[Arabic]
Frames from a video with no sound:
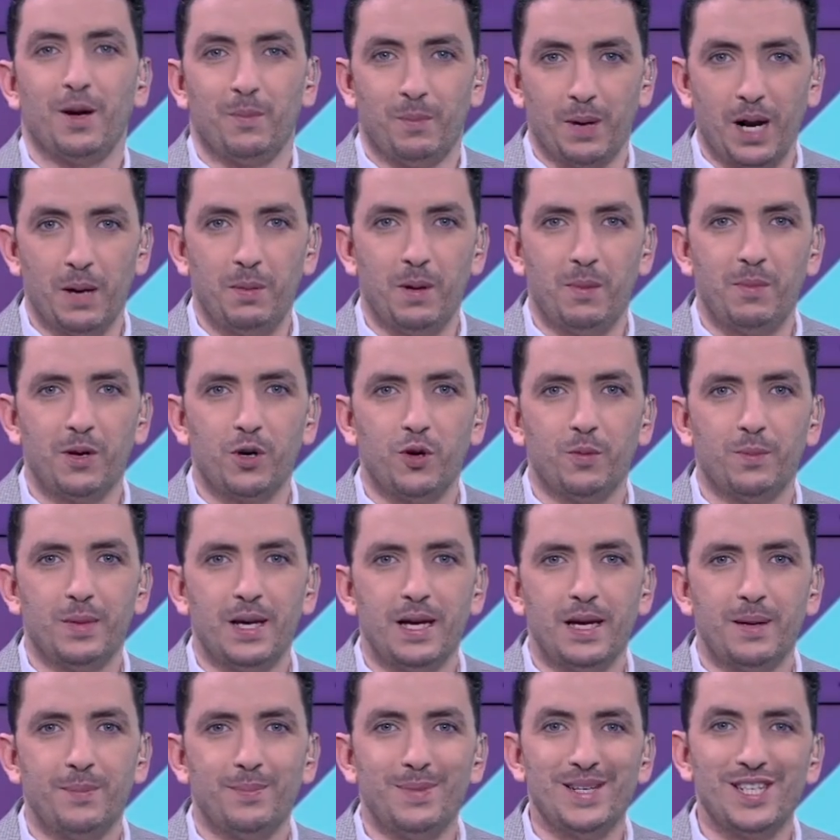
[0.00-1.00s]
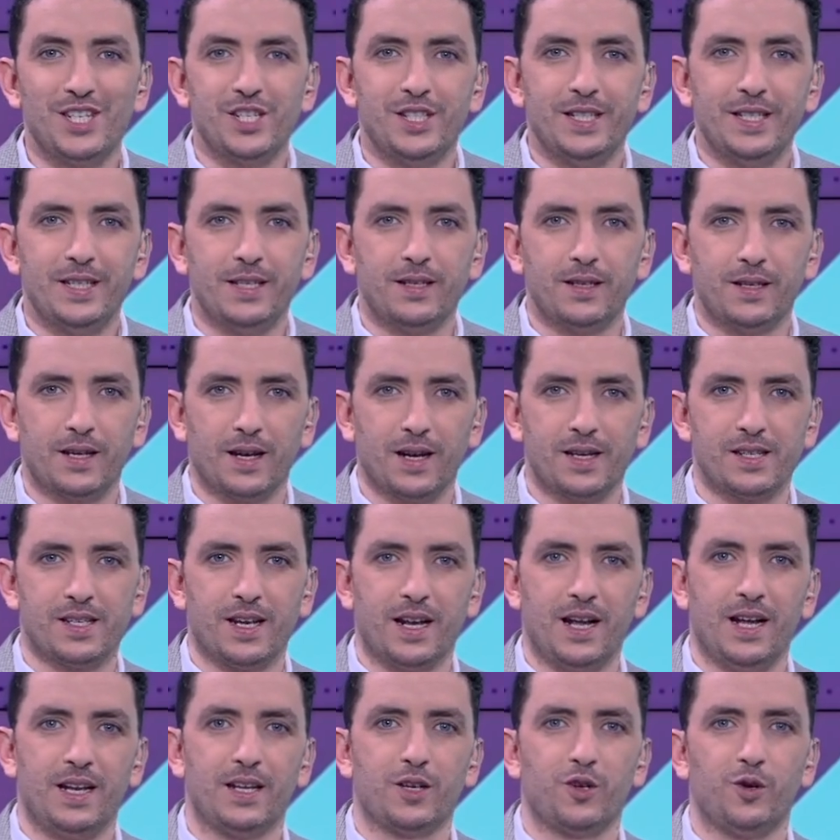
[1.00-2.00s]
مرحبا بكم من جديد
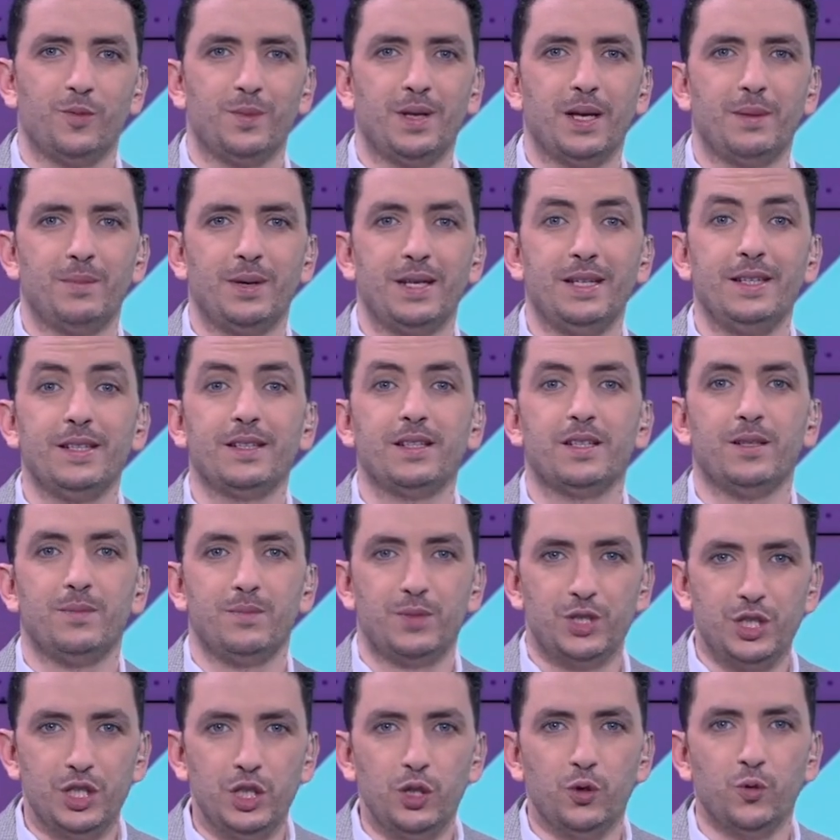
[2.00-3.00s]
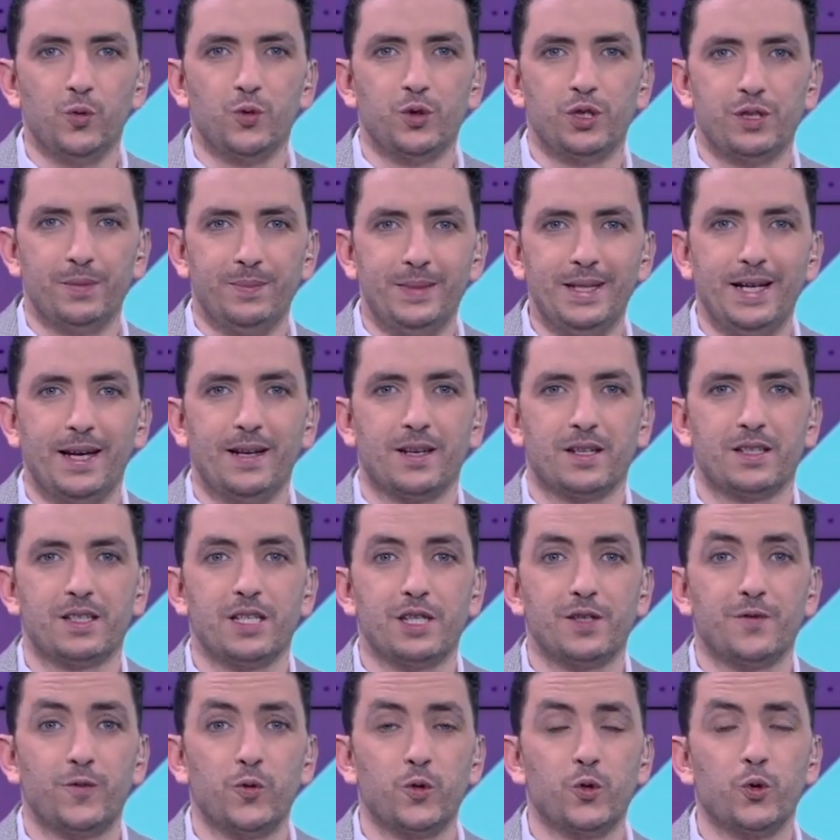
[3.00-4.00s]
كنقترح عليكم دابا نيت نمشيو جميعا
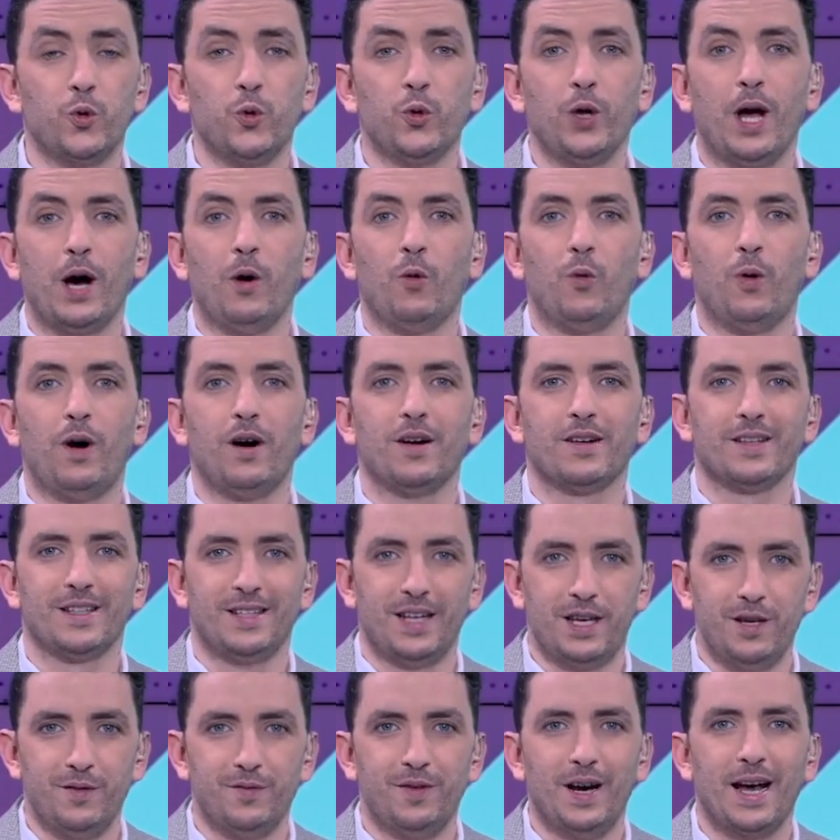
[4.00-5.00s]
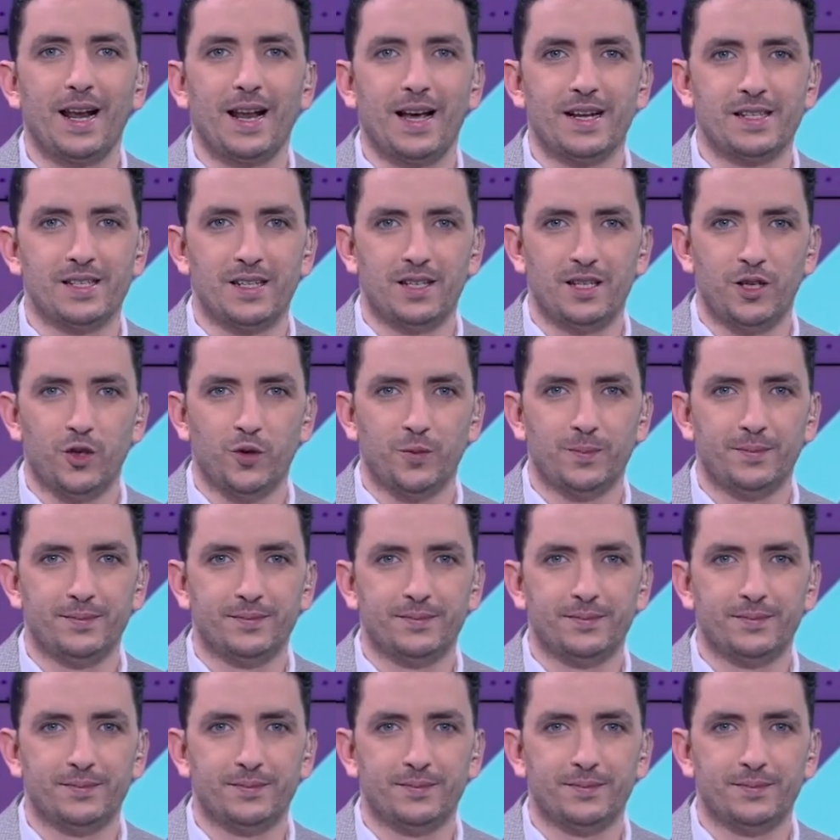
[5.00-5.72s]
نكتشفوا شكون هو ضيف حلقه اليوم